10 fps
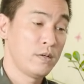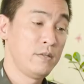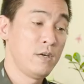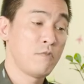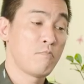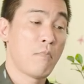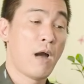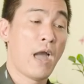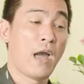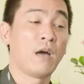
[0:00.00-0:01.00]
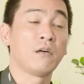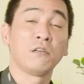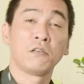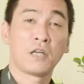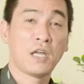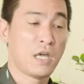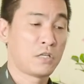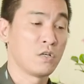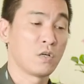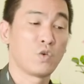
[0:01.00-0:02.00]
nhưng mà cái này
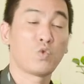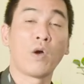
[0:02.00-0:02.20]
trường lưu